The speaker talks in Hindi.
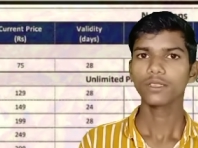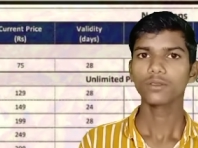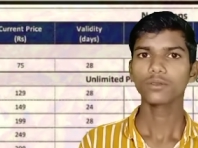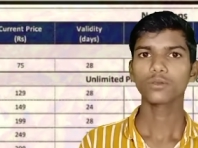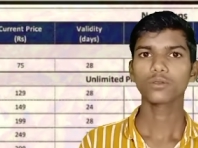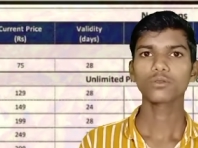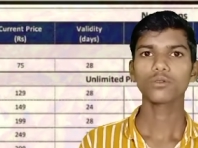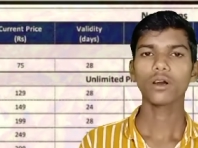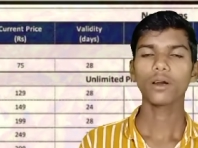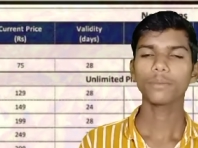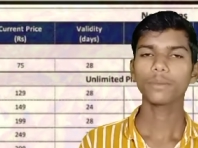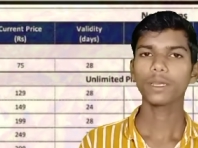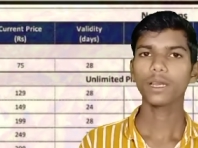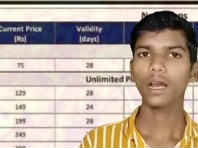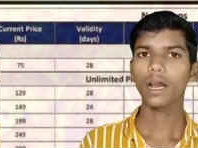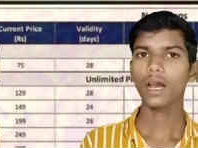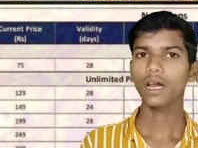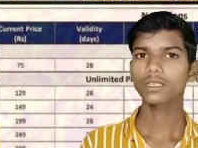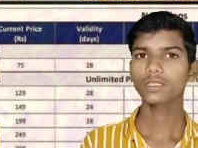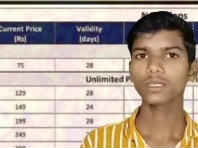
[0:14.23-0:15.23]
दोस्तों वहाँ पे
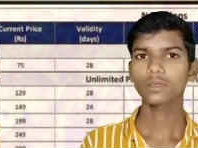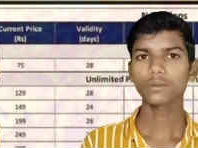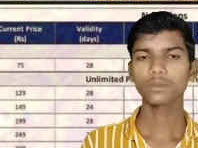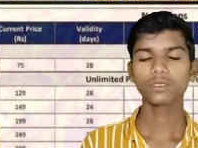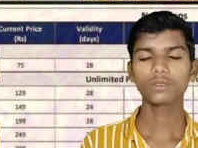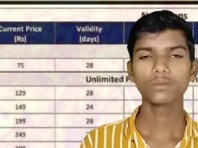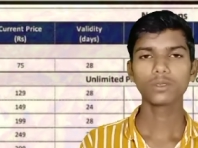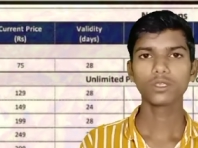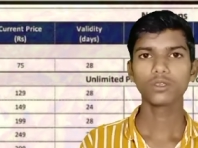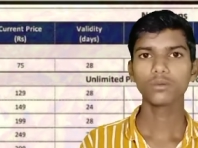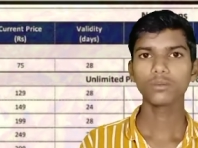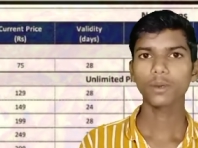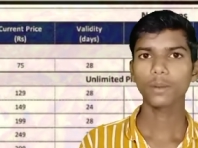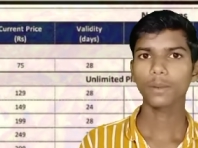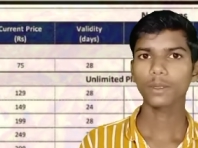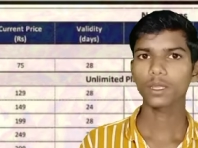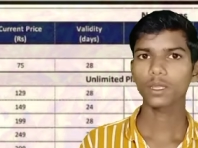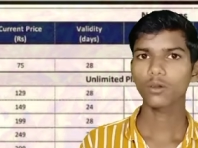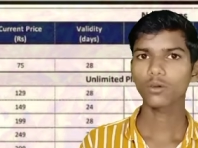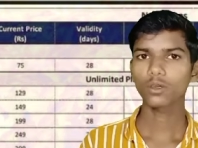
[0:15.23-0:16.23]
आज की भी इस वीडियो में
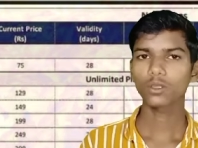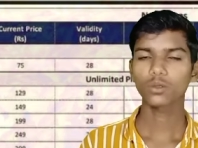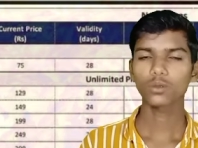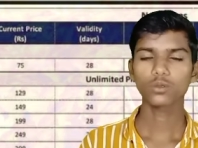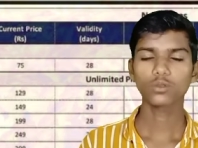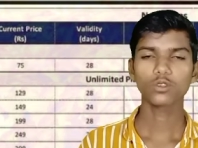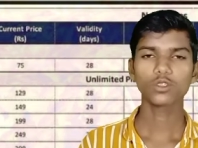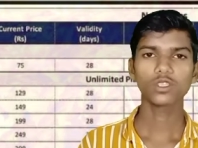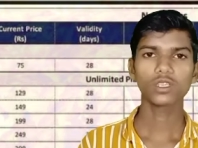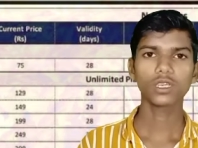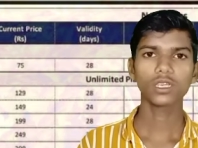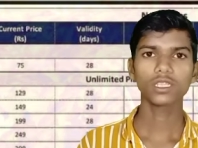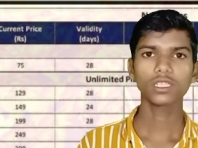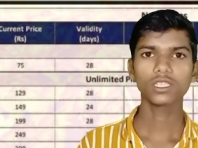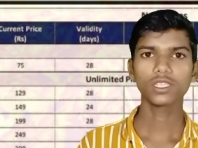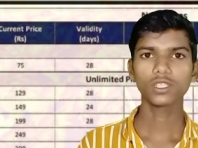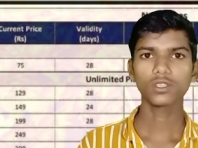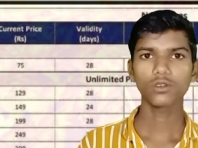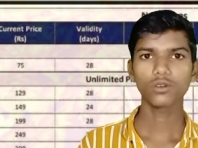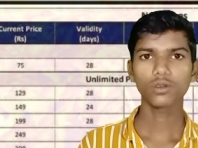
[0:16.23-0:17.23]
बताऊंगा दोस्तों कि
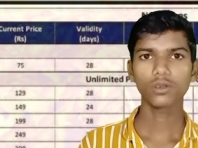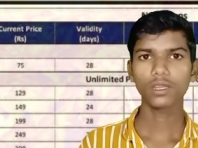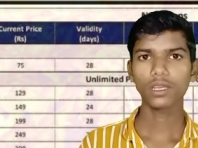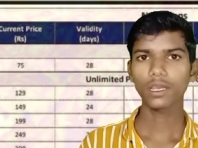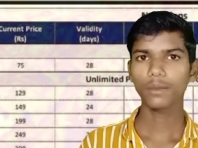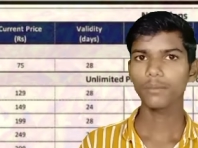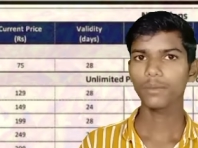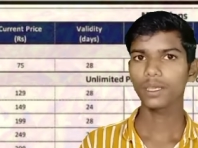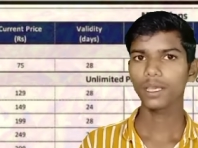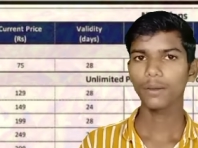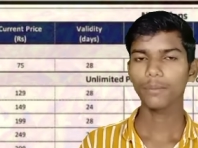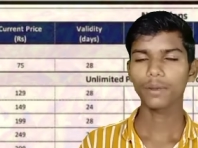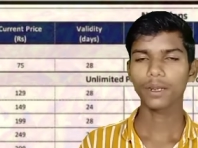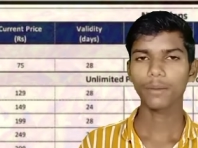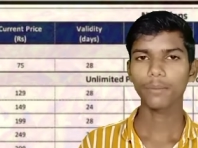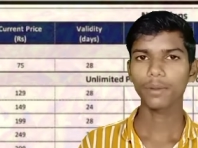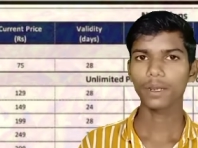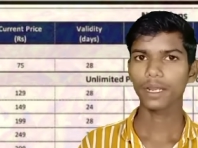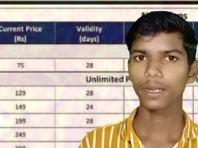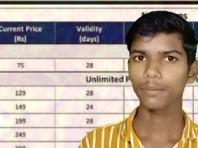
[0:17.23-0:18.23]
जियो ने भी अपना
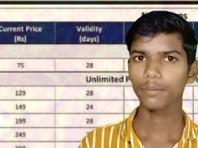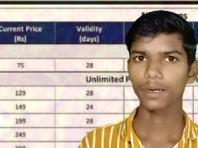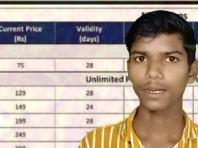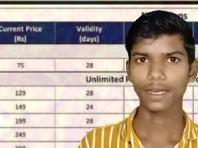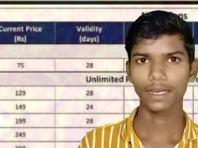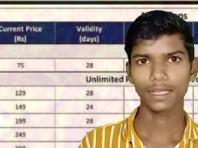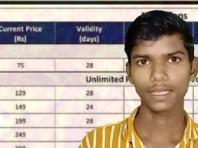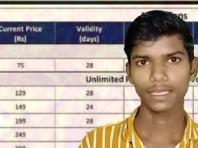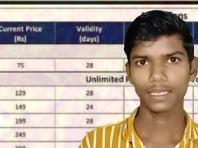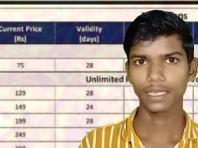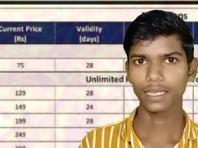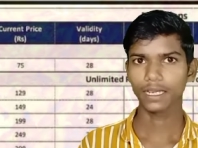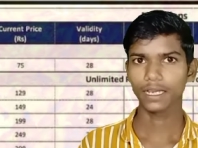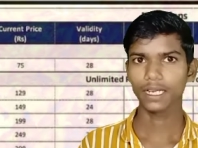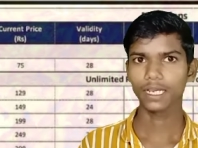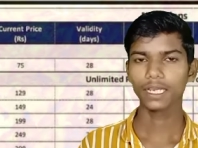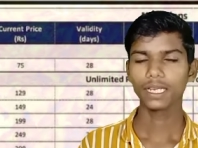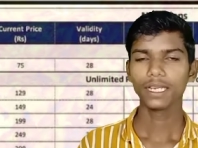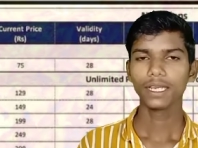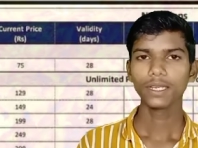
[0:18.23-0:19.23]
प्लान बढ़ा दिया
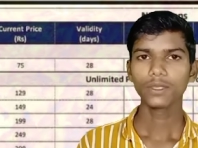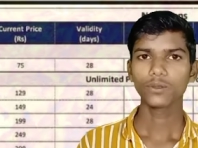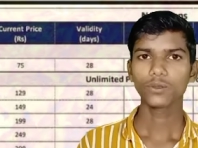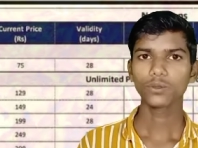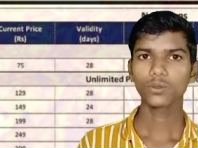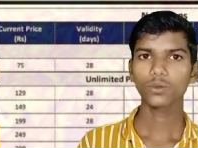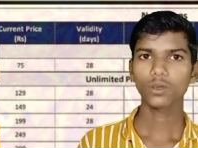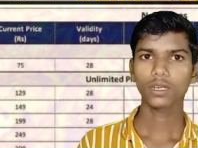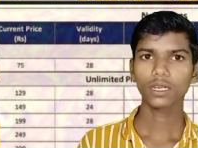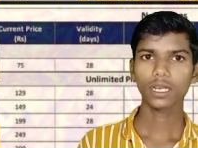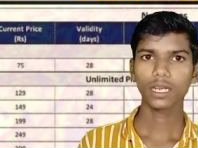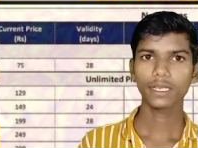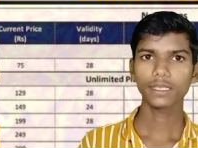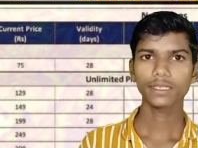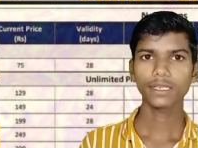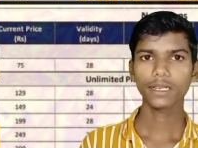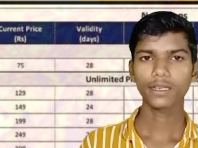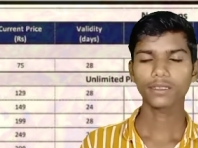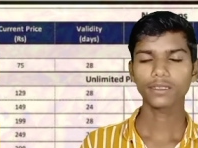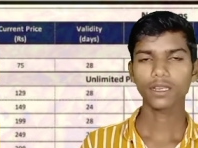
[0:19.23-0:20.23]
है दोस्तों अट्ठाईस
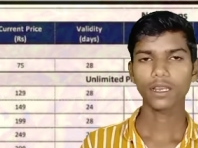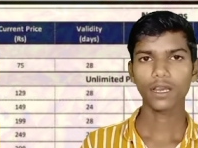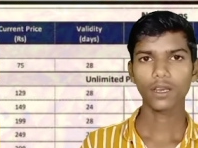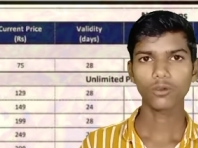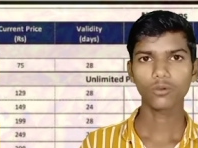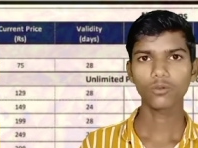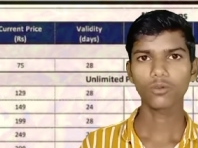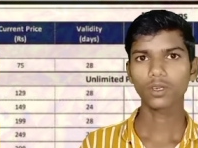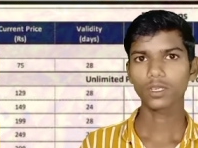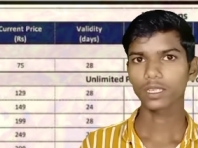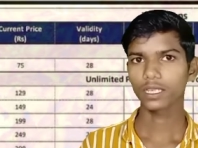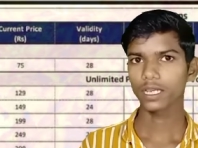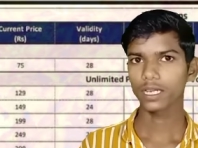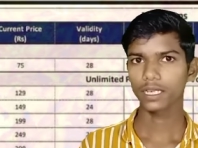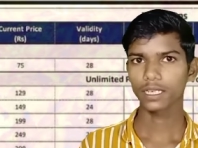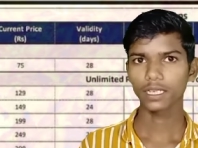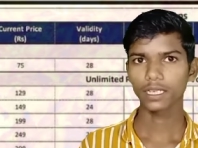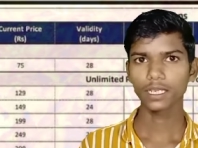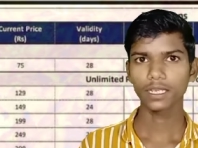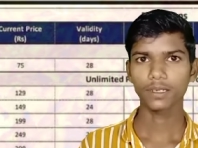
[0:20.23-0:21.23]
तारीख से लागू कर दिया
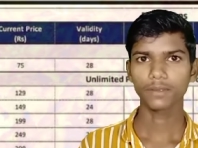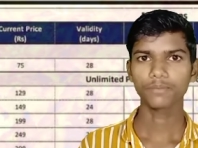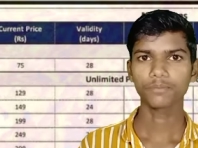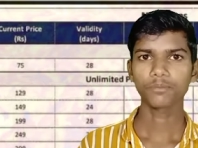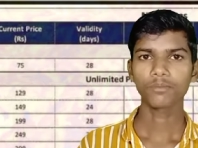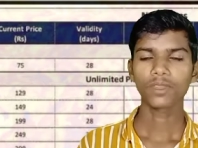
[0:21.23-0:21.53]
है ठीक है